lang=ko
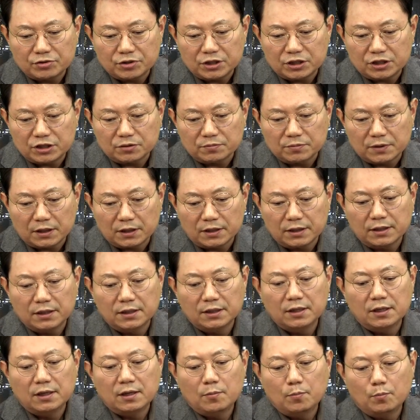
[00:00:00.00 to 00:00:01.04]
수 있지만
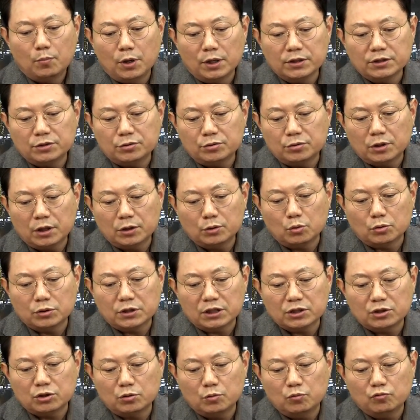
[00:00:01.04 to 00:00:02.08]
보행신호가
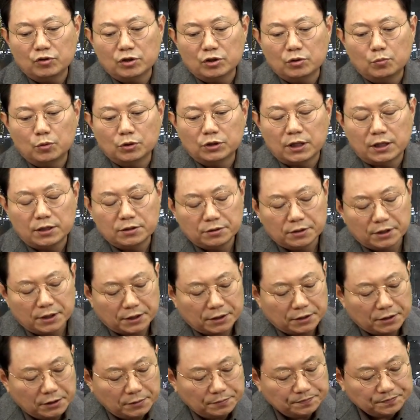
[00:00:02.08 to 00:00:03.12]
녹색신호가 우회전 못하는
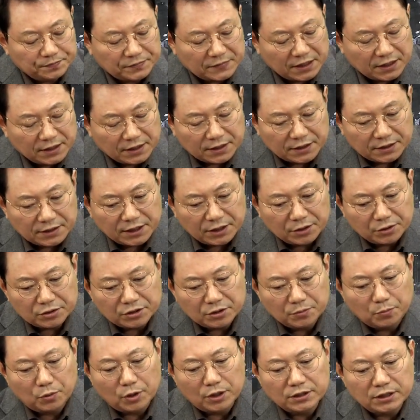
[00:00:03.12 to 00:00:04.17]
거예요. 근데
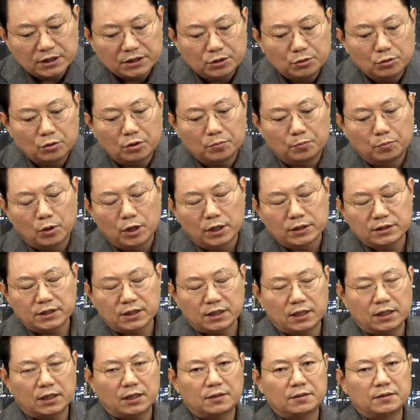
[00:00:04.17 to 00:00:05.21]
이것은 보행자 신호가
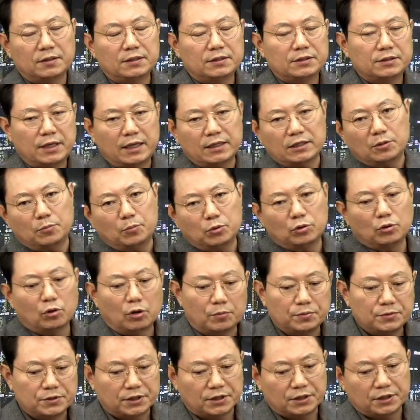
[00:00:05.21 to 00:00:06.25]
보행자가 횡단보도가
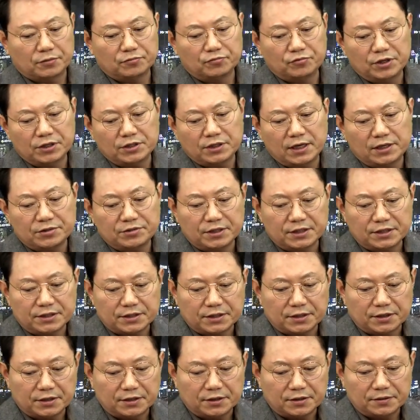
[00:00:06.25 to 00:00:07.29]
없어요. 우회전할 수
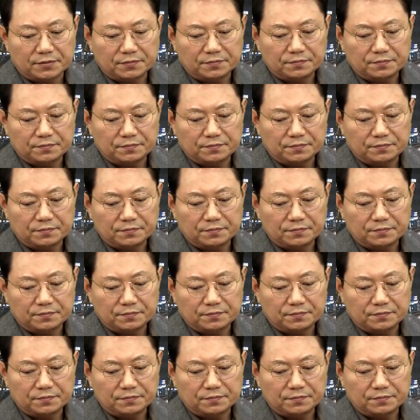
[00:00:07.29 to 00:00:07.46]
있어요.